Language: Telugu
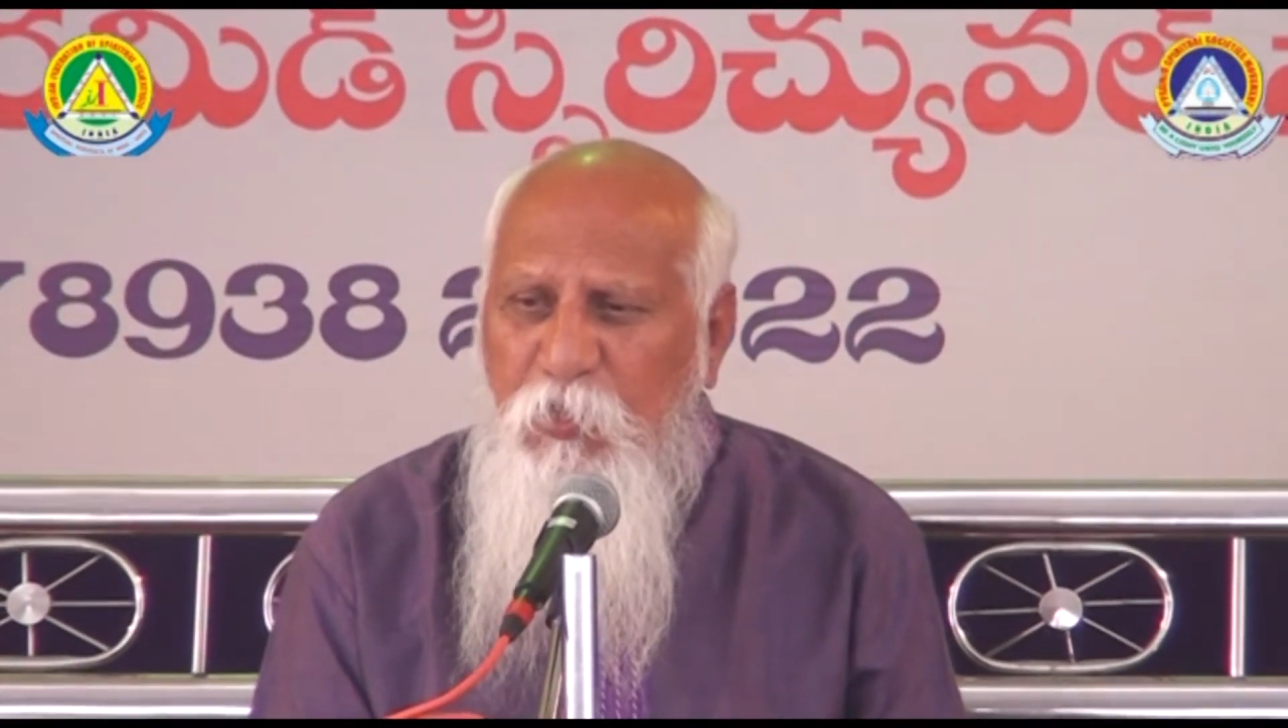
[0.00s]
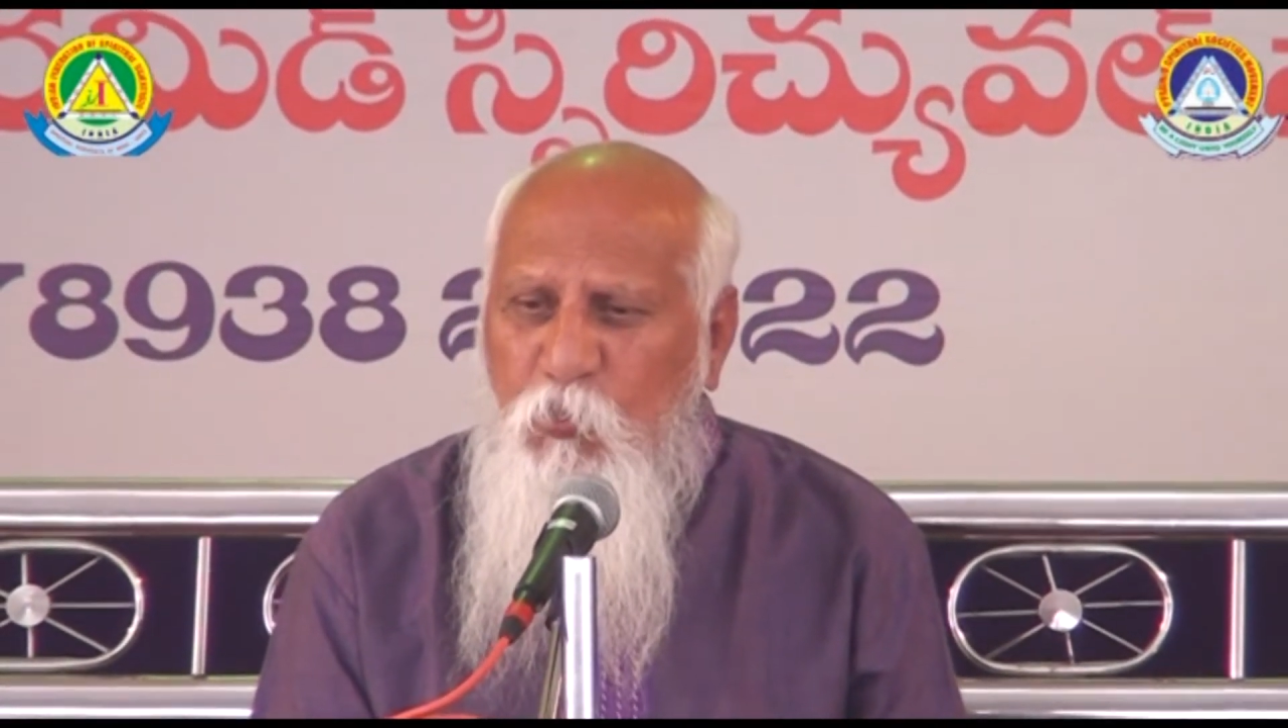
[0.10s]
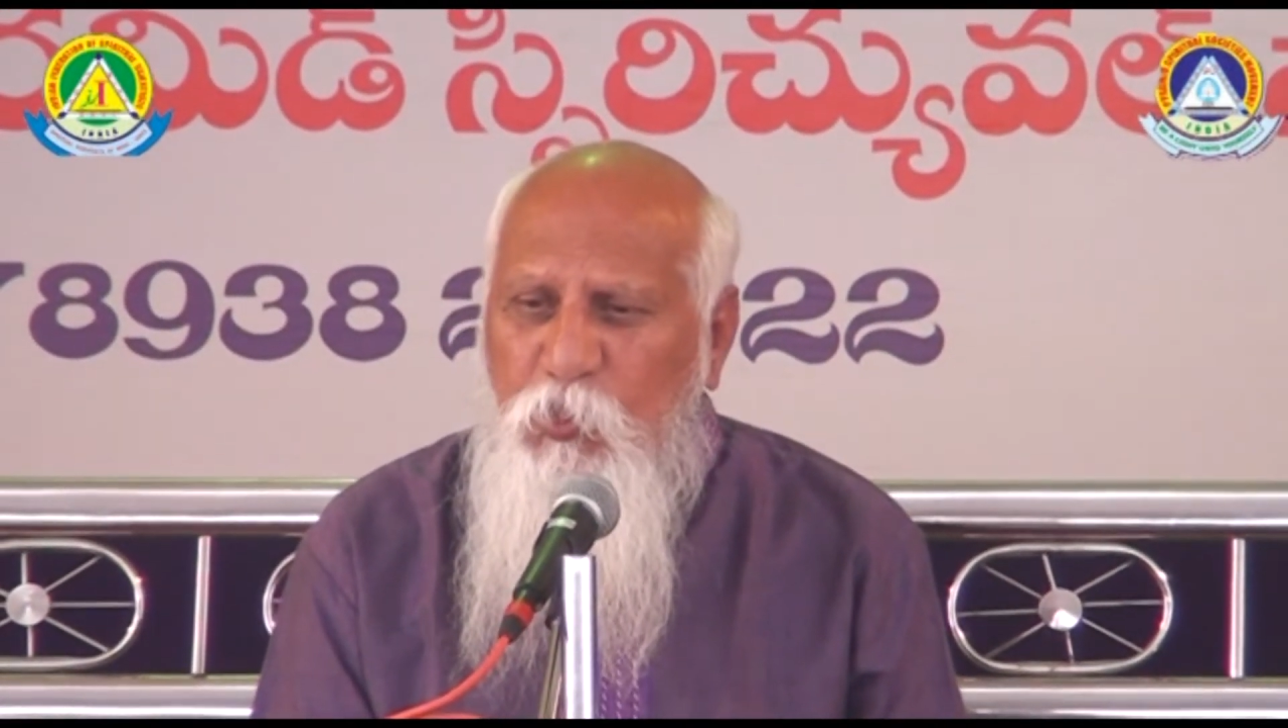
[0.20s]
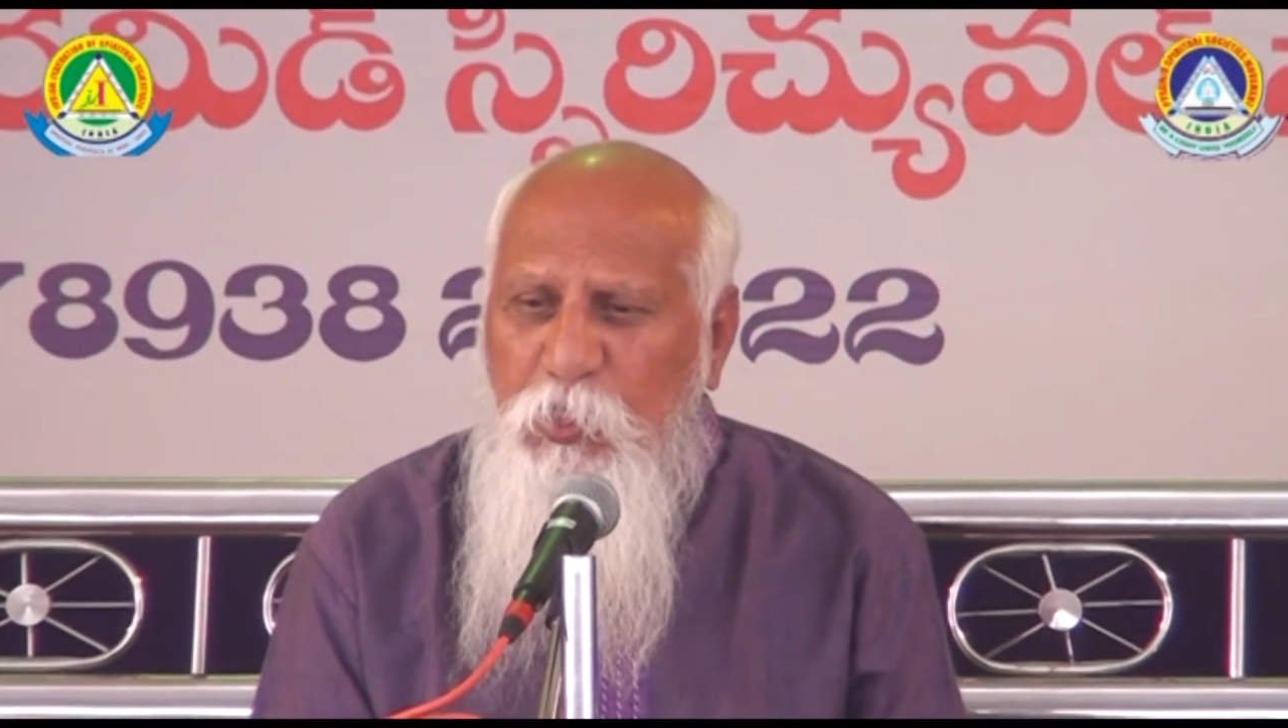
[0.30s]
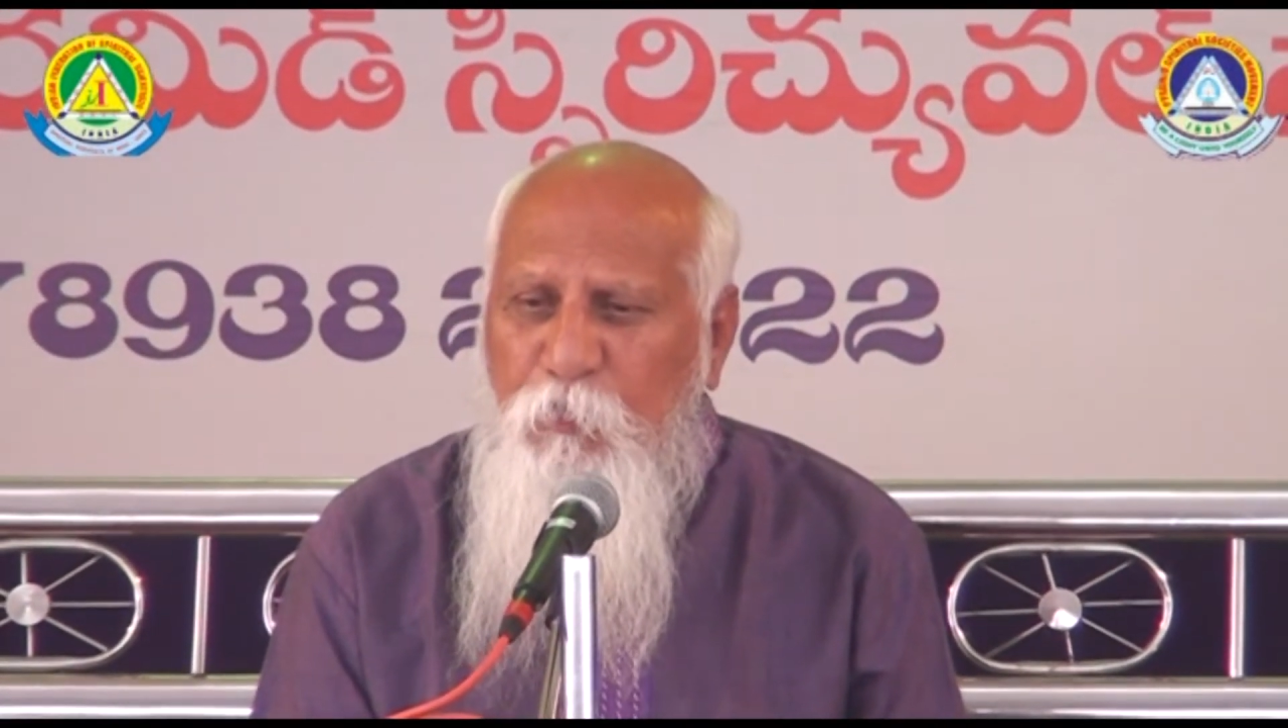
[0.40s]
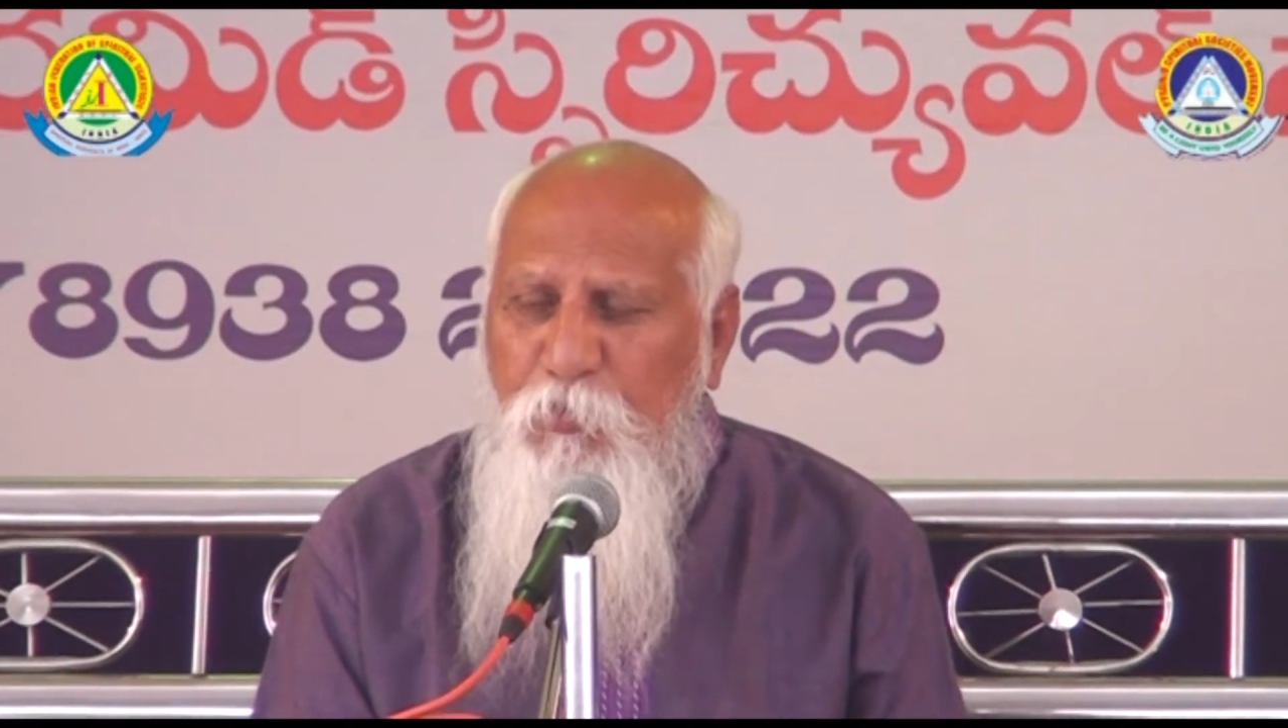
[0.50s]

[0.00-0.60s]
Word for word: ఉంటుంది ఈ